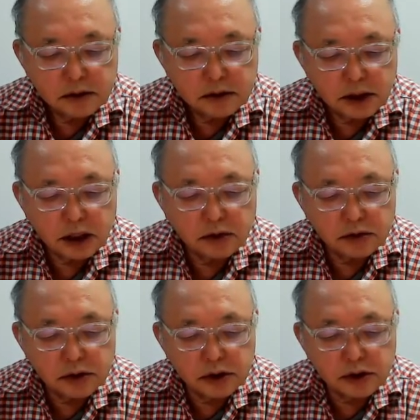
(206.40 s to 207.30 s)
最後
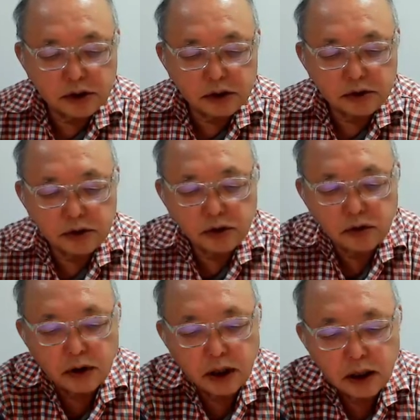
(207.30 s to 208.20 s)
にいくつかの企業
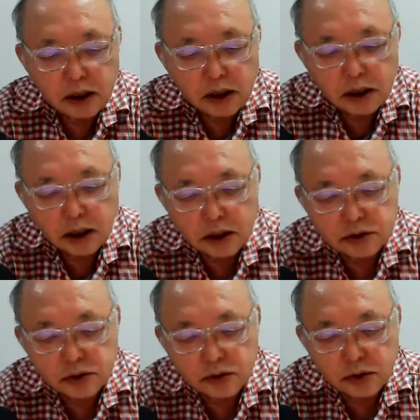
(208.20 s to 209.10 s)
は配
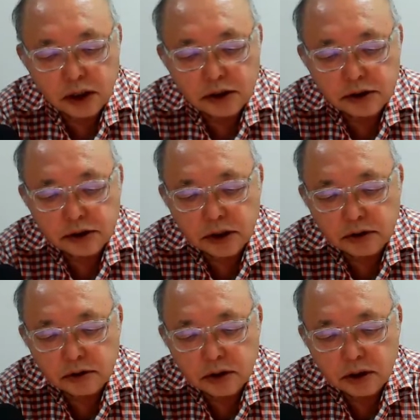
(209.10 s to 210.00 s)
送を管理している。